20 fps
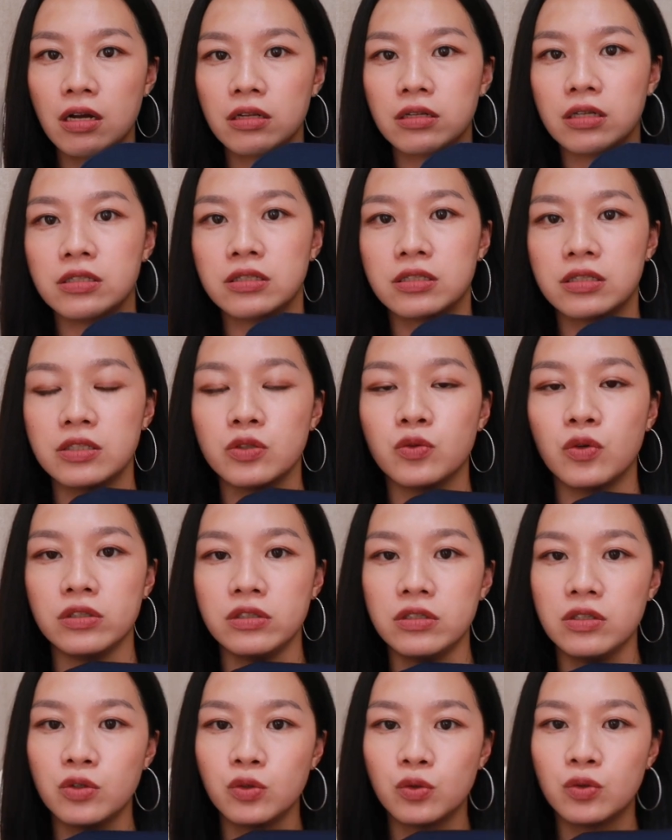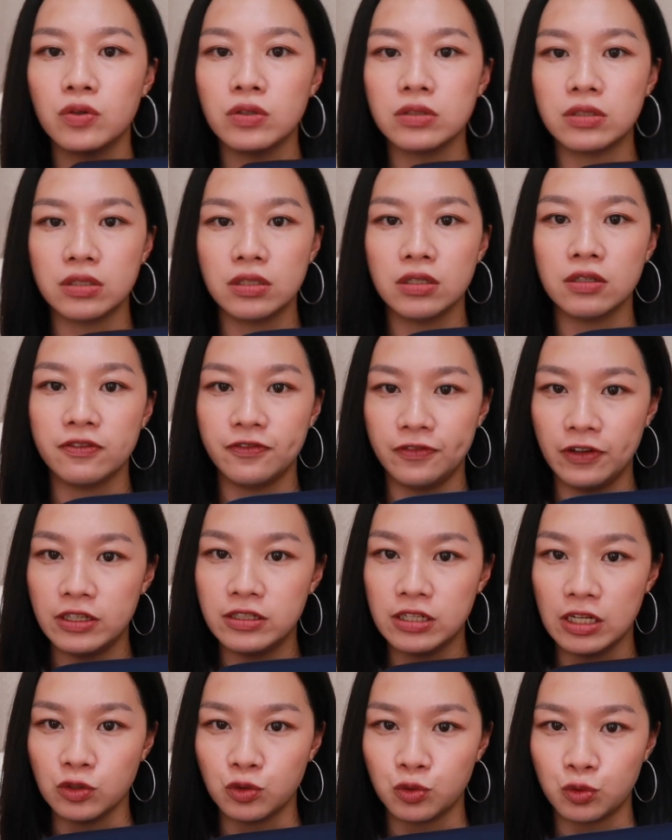靠呢，是我用过真的非
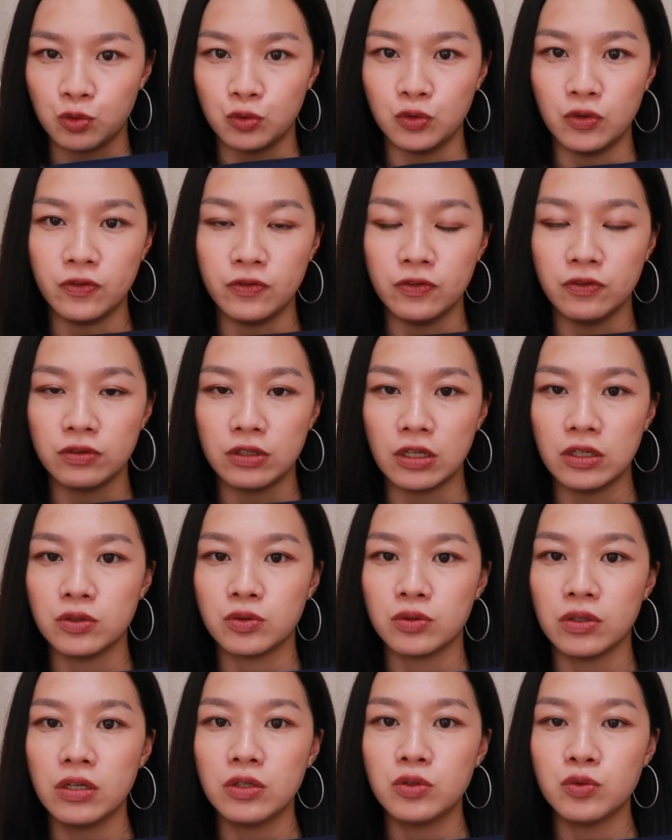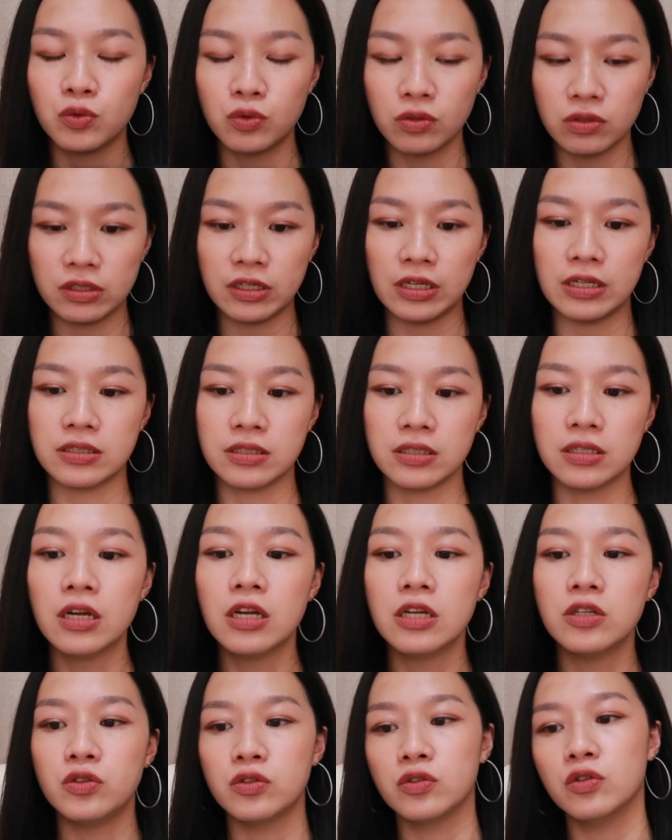常舒服的，所以如果你也是
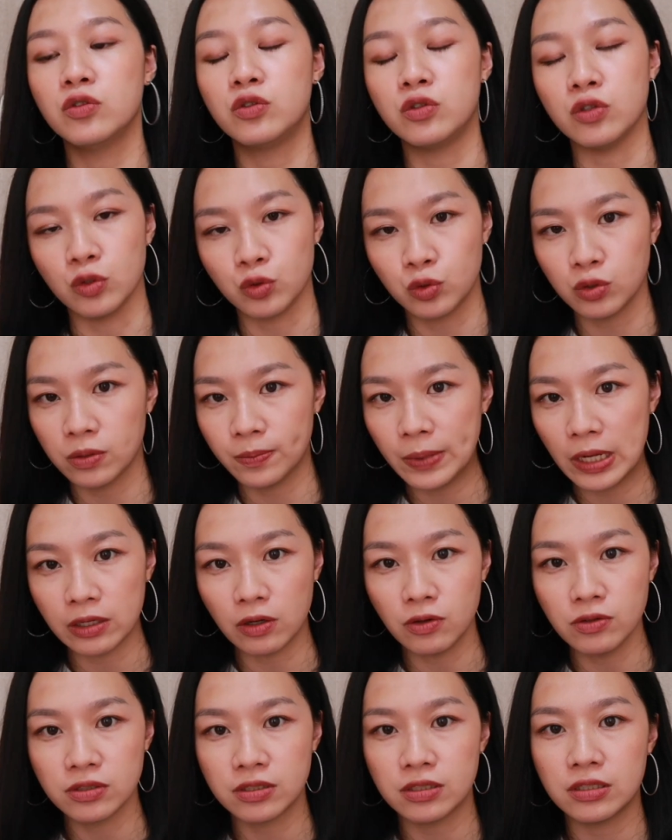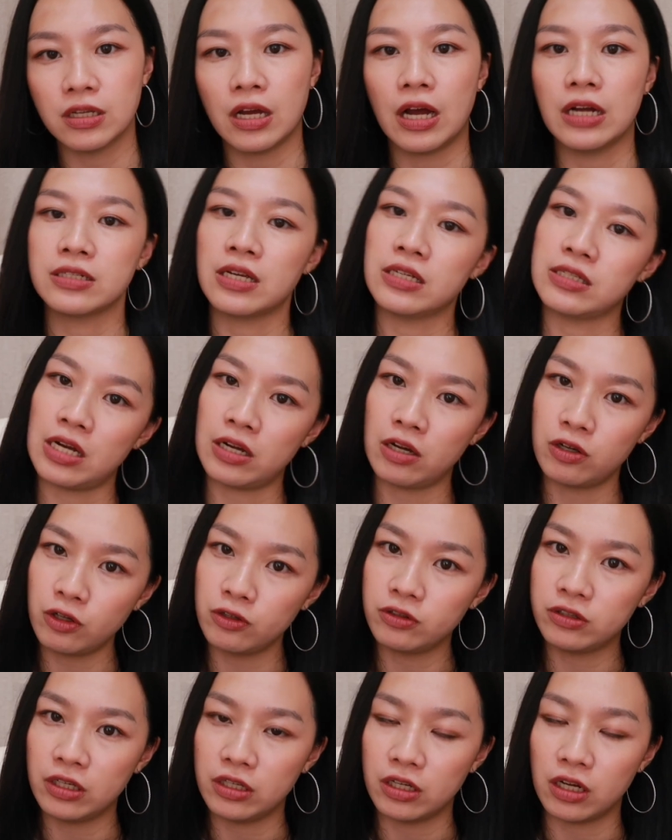就是久坐办公室啊，常常要
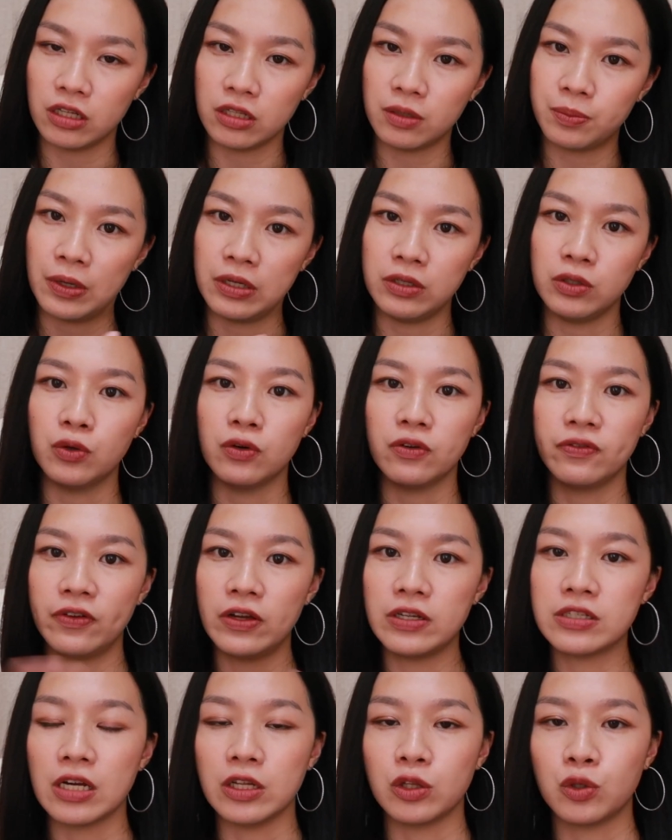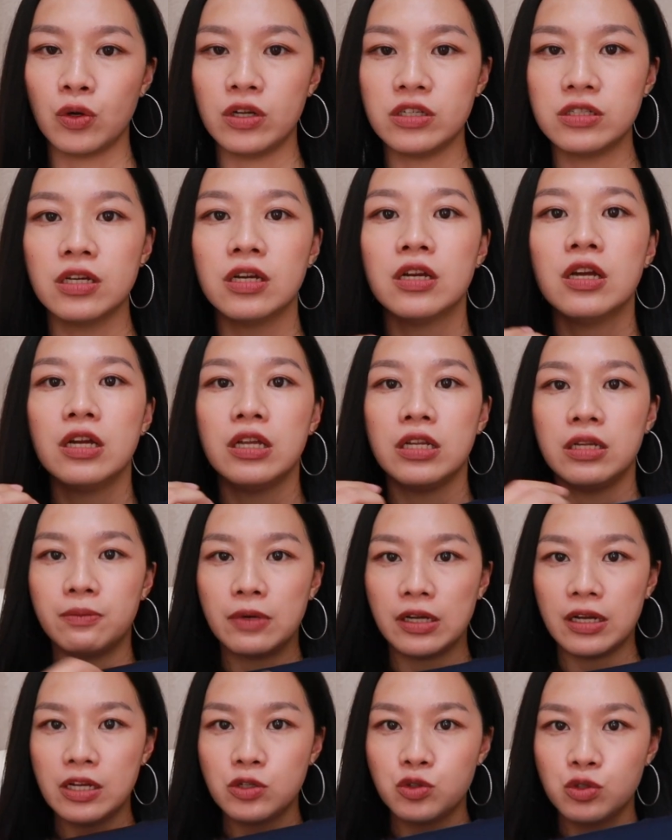用电脑的朋友，我非常推荐你
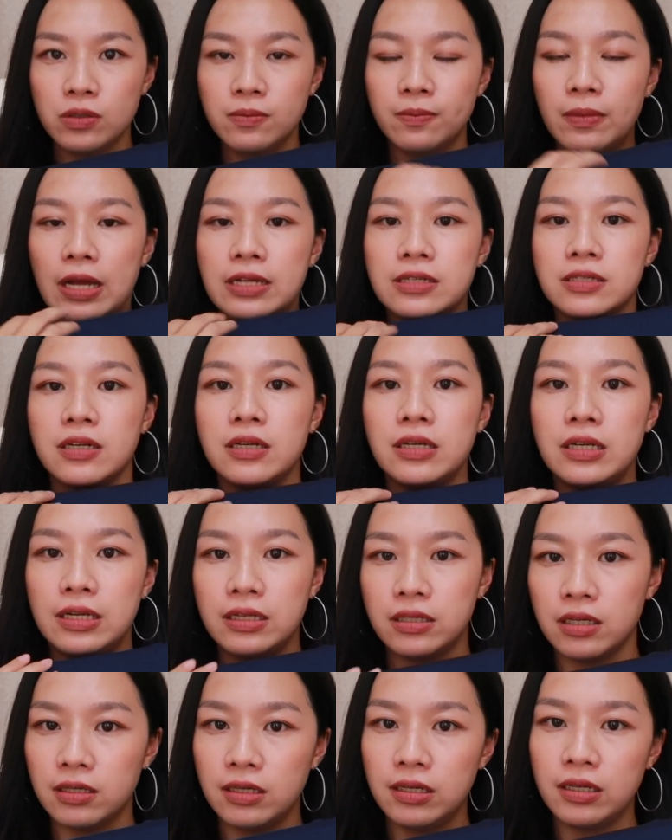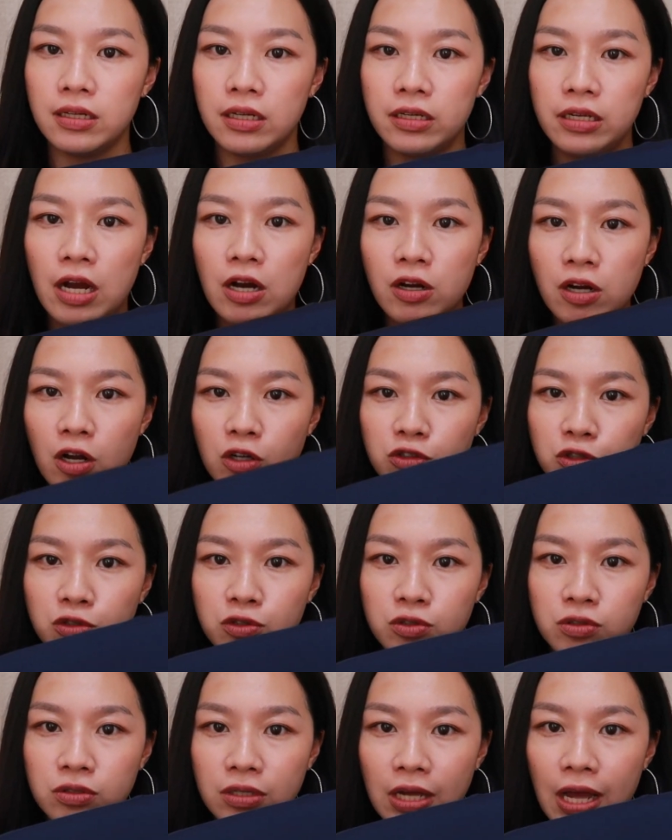们可以去买这个宜得利的腰靠
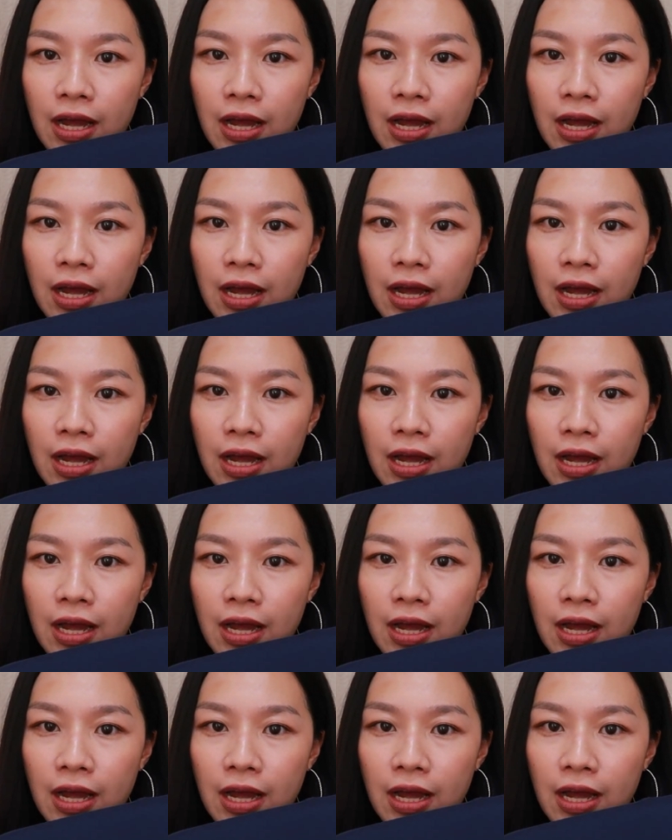试试